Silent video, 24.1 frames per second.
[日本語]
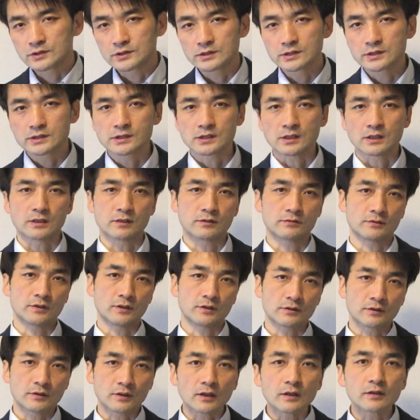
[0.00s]
きじゃなく
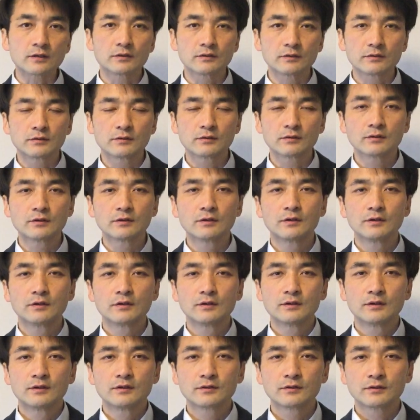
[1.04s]
なっ
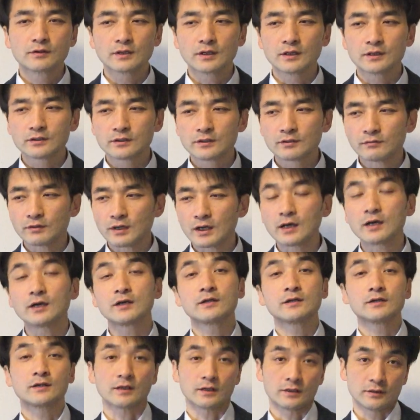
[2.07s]
たって言って別
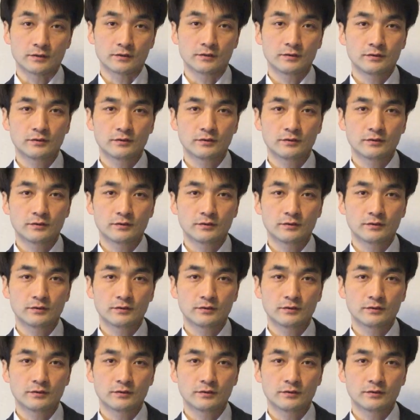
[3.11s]
れたいっ